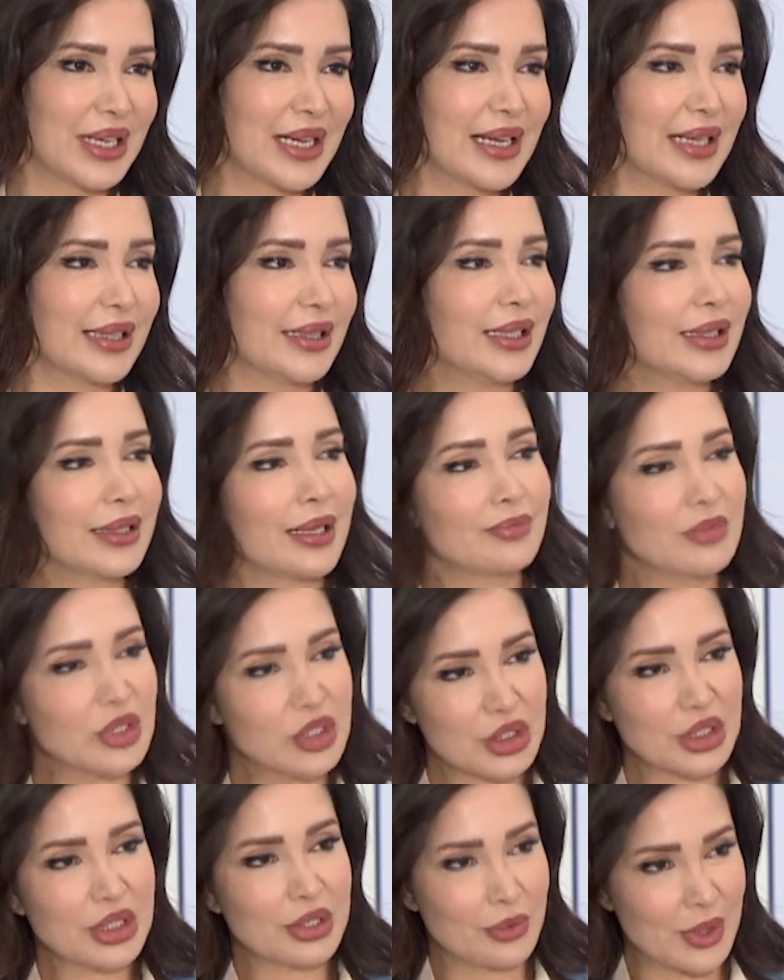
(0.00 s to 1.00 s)
نحن
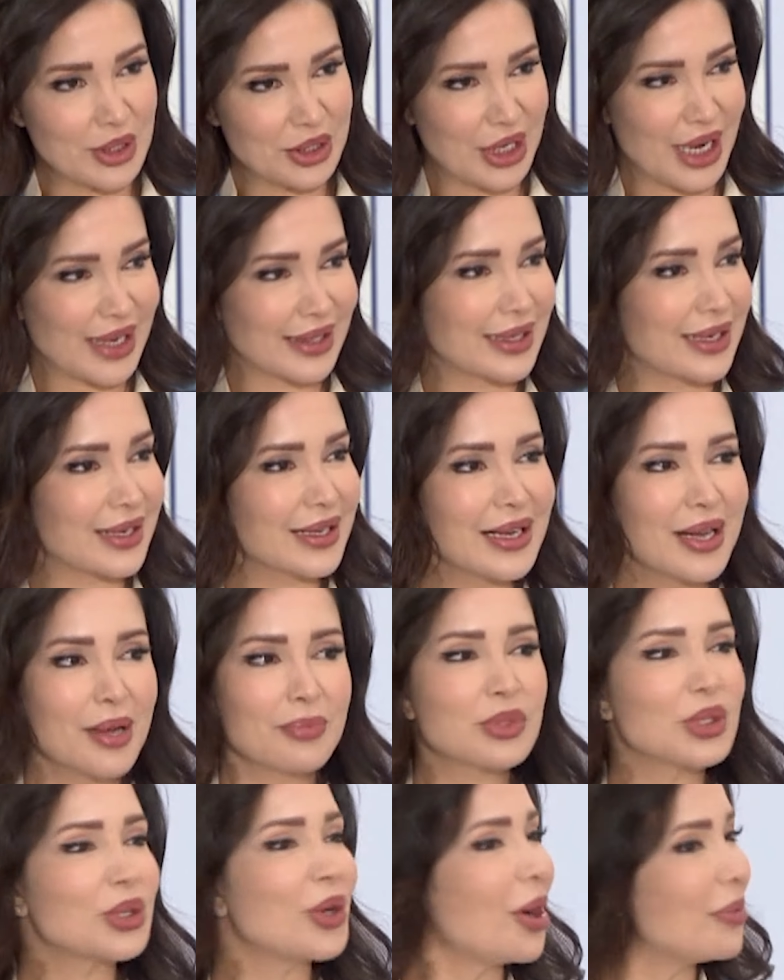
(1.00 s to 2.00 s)
بنشكي وجعنا
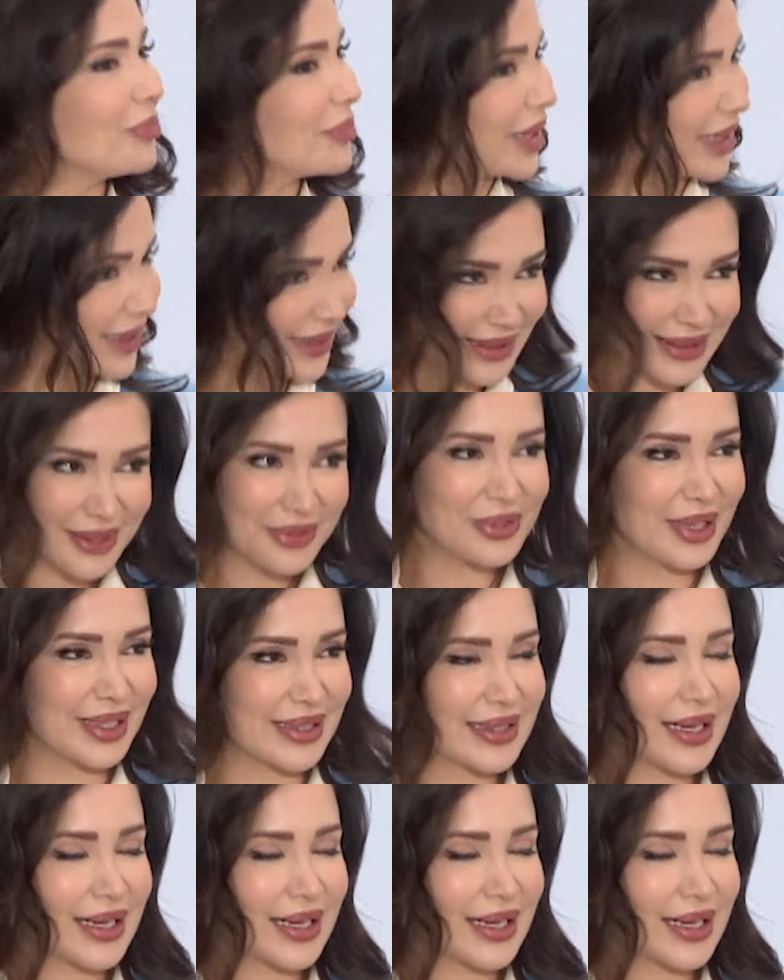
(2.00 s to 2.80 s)
طرق متبادله كمان.